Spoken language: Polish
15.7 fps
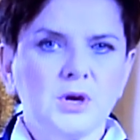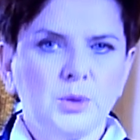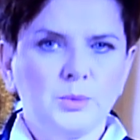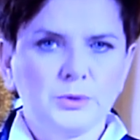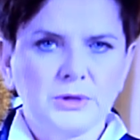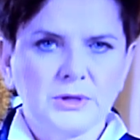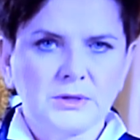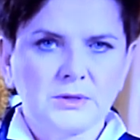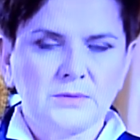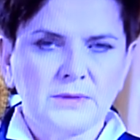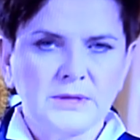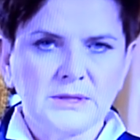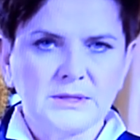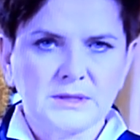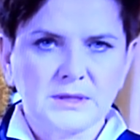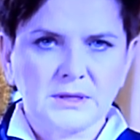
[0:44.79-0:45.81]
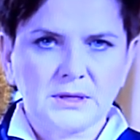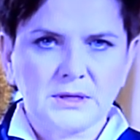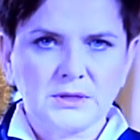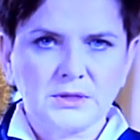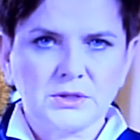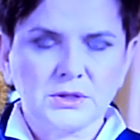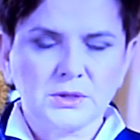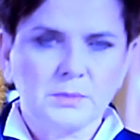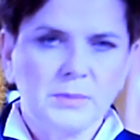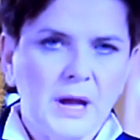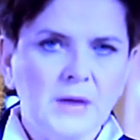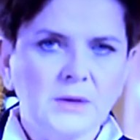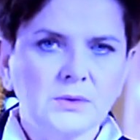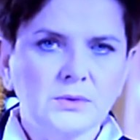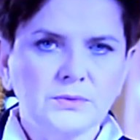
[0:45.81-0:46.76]
opodatkowanie zagranicznych
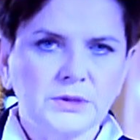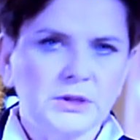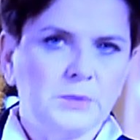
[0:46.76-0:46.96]
banków i